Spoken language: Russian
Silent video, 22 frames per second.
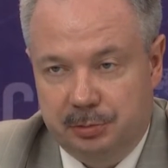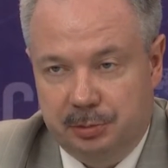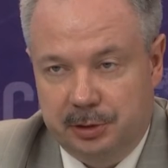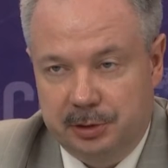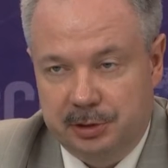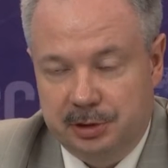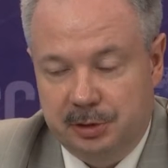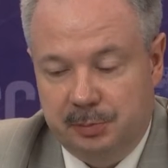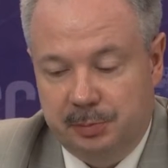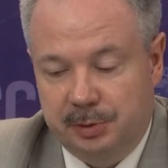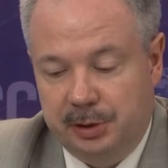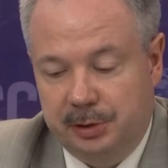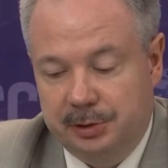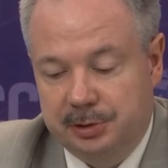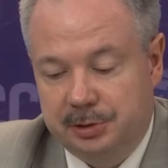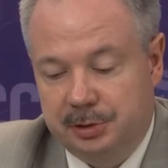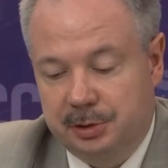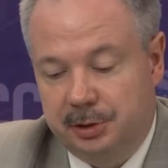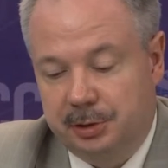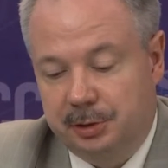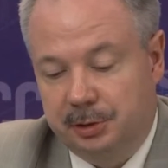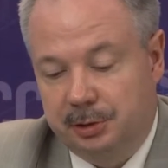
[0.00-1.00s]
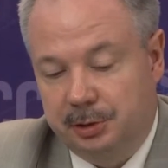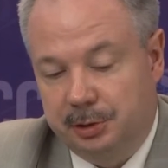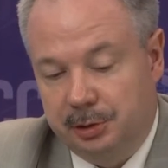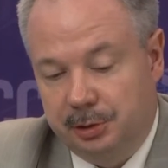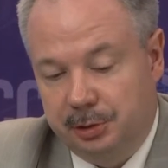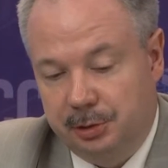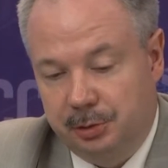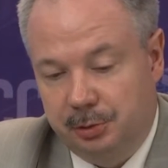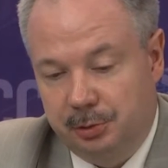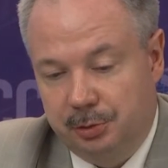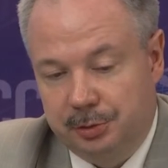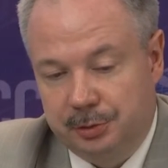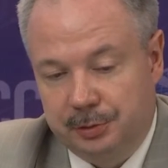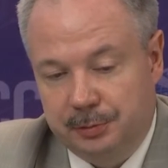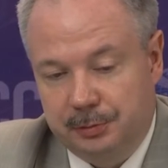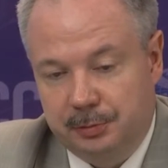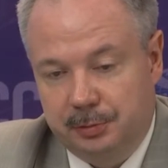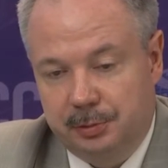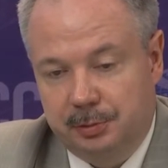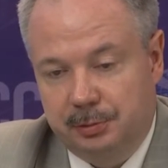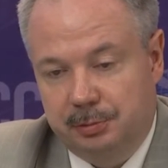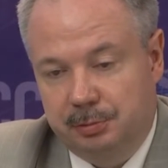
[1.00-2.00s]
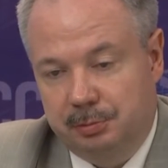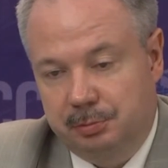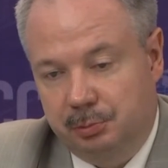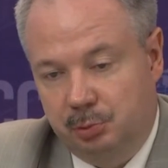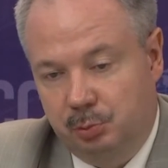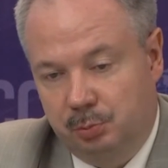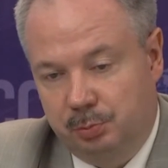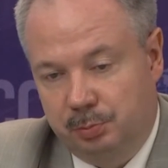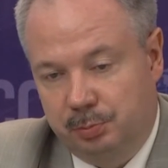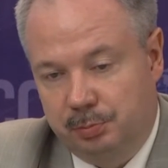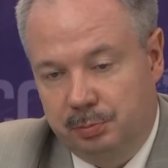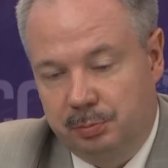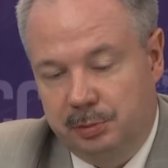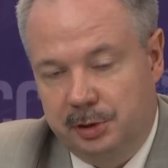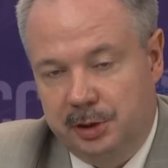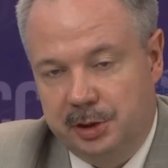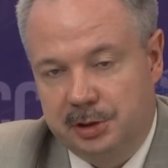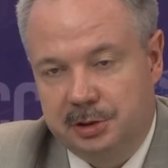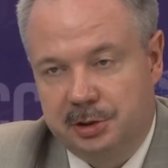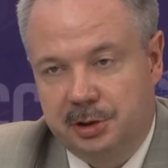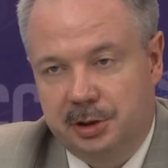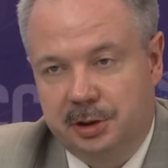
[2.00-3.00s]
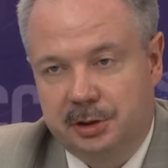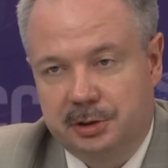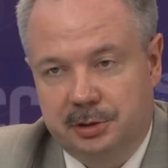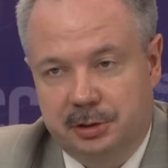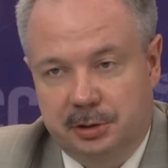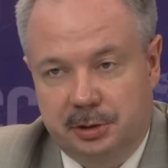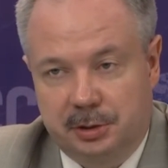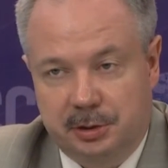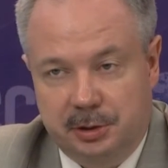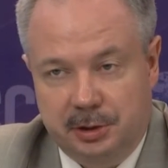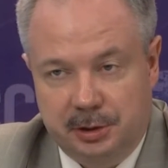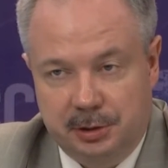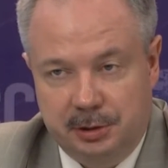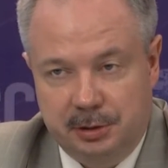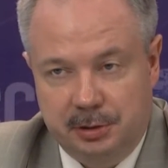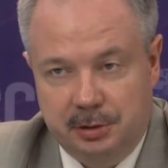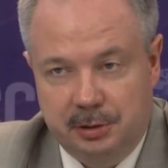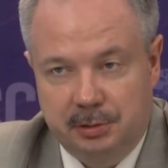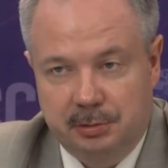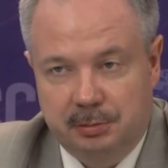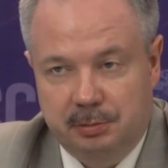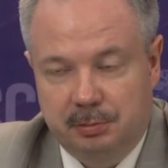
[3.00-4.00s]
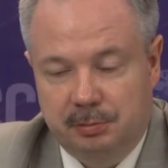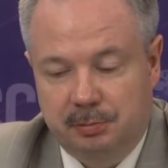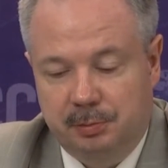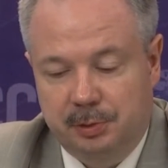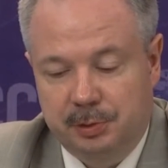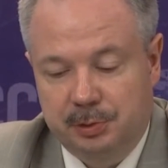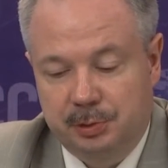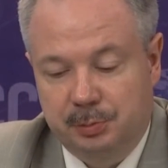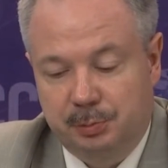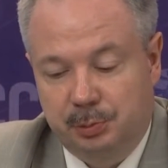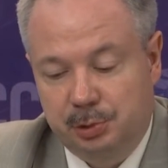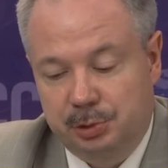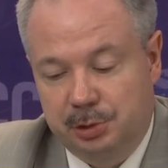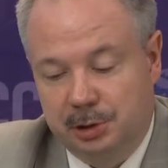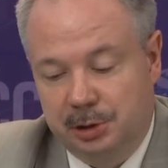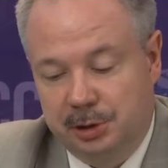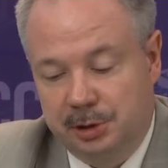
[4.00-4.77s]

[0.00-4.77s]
Хотя правительство контролирует, э, ну, есть разные данные, потому что